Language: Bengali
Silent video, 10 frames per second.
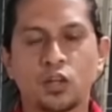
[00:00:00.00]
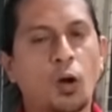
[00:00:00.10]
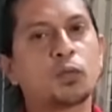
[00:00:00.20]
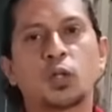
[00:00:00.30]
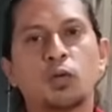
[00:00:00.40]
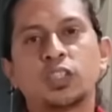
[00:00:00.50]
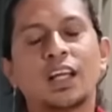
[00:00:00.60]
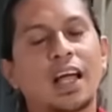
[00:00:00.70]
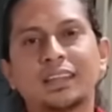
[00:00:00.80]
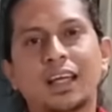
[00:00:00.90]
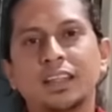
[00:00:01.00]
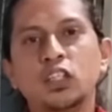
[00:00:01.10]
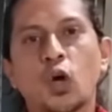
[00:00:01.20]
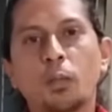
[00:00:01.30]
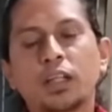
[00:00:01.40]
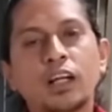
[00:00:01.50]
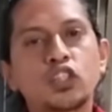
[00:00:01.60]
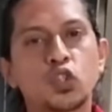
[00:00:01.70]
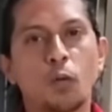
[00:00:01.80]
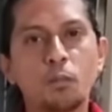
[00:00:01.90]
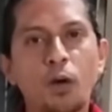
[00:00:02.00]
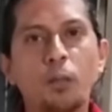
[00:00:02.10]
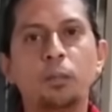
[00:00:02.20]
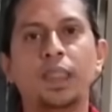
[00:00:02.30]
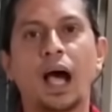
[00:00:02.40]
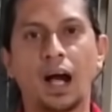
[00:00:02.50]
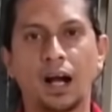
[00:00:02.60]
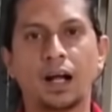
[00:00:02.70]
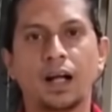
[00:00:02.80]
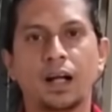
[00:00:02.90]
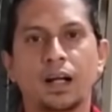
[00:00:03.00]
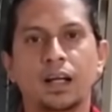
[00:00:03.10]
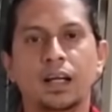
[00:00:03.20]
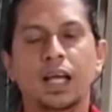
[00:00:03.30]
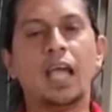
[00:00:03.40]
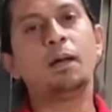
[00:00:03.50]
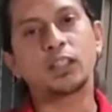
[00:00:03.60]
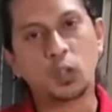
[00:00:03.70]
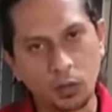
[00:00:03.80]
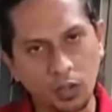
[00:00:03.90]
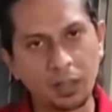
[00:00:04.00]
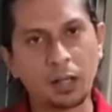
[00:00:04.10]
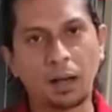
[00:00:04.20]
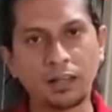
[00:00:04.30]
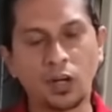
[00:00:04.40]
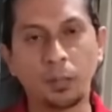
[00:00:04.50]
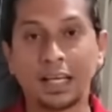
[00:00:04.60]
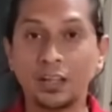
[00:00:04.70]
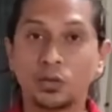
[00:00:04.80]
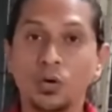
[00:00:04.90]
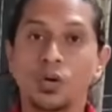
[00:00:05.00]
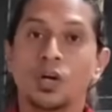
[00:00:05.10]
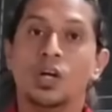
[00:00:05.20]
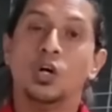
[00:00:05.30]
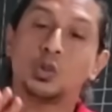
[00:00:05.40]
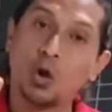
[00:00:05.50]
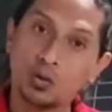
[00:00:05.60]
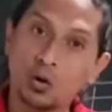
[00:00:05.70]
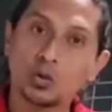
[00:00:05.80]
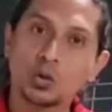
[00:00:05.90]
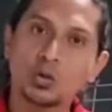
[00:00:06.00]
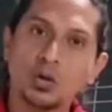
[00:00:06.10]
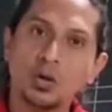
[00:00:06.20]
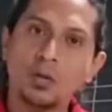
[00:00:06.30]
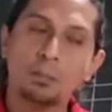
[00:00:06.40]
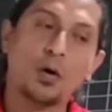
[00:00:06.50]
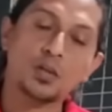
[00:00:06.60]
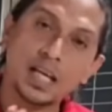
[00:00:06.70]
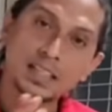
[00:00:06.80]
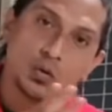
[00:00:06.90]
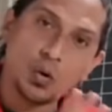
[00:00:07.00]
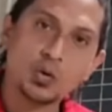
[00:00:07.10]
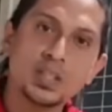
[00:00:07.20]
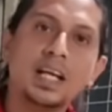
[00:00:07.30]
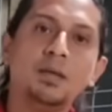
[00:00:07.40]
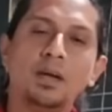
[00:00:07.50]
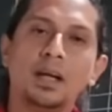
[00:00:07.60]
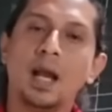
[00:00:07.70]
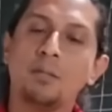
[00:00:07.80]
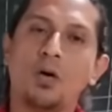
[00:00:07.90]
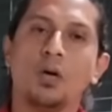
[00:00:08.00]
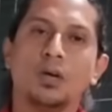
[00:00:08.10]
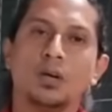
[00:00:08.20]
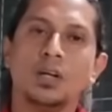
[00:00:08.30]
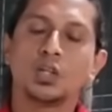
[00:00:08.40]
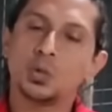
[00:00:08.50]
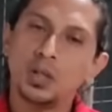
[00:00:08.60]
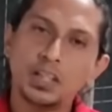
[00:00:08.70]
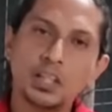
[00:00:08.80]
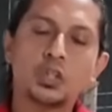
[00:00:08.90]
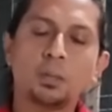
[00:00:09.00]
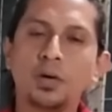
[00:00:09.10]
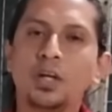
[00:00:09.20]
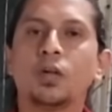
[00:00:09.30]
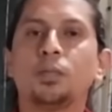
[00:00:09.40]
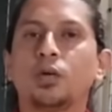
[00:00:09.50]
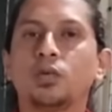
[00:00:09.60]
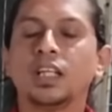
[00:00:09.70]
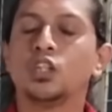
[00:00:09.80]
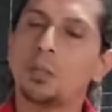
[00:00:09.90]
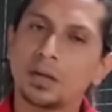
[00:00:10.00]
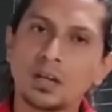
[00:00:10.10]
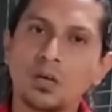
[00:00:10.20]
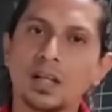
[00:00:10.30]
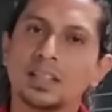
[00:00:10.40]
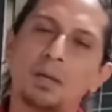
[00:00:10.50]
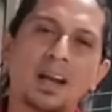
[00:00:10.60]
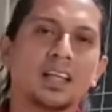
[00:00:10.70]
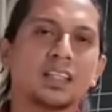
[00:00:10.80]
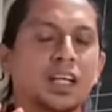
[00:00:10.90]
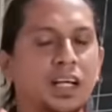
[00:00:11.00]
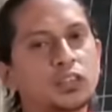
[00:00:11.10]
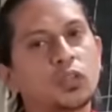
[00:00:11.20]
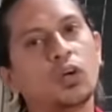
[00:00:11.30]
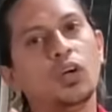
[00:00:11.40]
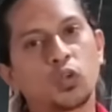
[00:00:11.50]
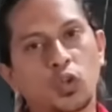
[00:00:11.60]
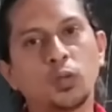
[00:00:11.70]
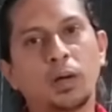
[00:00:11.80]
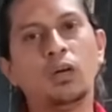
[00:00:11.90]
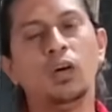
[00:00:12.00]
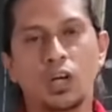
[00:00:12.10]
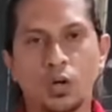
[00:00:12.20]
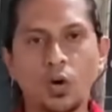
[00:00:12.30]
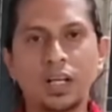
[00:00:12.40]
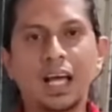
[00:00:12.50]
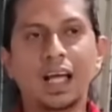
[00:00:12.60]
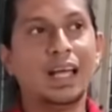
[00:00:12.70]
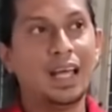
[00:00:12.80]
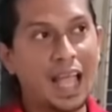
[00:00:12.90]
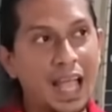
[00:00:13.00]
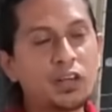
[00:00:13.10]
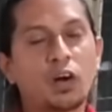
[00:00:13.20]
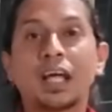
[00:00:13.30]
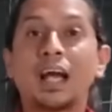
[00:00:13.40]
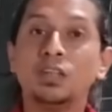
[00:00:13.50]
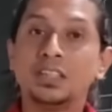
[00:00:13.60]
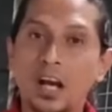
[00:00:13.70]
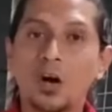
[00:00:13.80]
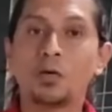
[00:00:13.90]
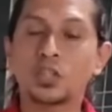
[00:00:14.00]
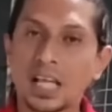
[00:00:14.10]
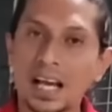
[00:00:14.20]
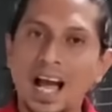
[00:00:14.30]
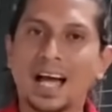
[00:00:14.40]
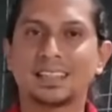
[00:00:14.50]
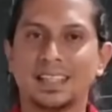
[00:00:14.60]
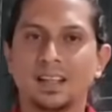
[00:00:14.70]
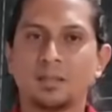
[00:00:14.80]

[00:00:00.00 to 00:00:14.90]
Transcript: সব সমস্যার রাতারাতি সমাধান সম্ভব না এই বাস্তবতাও আমাদের মানতে হবে কিন্তু যত দ্রুত প্রসেস অনুযায়ী এবং সুনির্দিষ্ট পরিকল্পনা অনুযায়ী সমাধান করা যায় বাংলাদেশ ক্রিকেটের জন্য তত ভালো নইলে এই দলটা এখন যে অবস্থায় আছে